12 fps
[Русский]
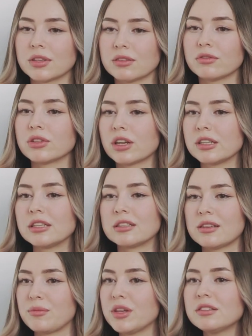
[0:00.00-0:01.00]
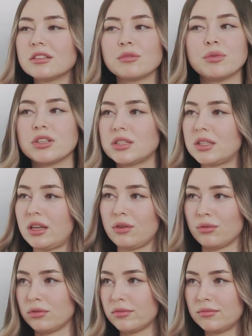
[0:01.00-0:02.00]
а, вот как я заметила,
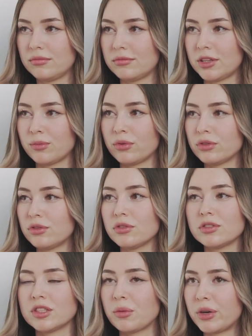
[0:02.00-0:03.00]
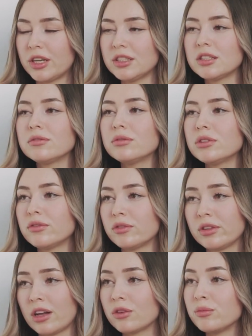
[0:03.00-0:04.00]
перестают работать, то есть забрасывают.
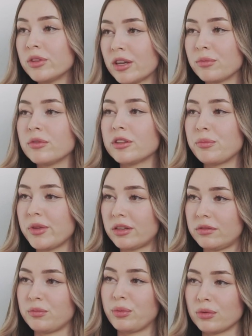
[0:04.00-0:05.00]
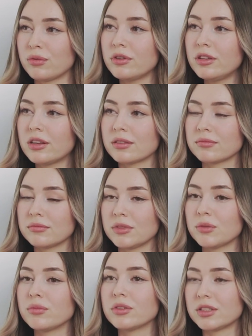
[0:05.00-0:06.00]
Вот как у меня было первые полгода,
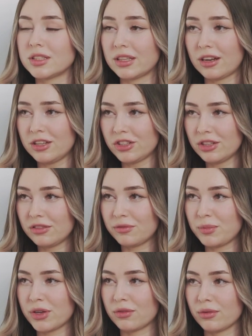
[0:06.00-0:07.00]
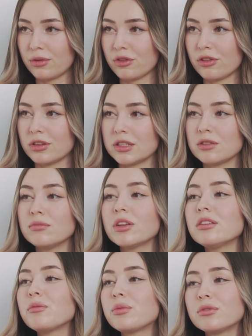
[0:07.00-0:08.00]
мне было страшно угу. в первую очередь, и
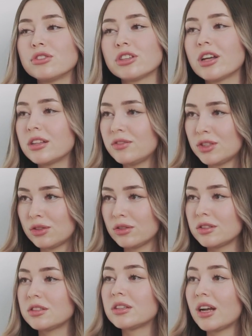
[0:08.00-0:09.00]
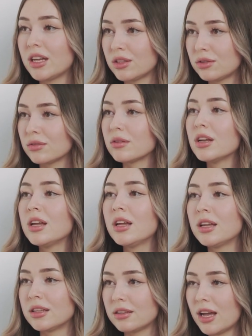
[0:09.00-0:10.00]
мне не получалось все сразу. Нет.
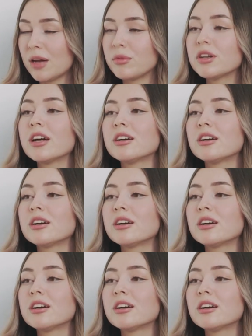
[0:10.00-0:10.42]
Да, мы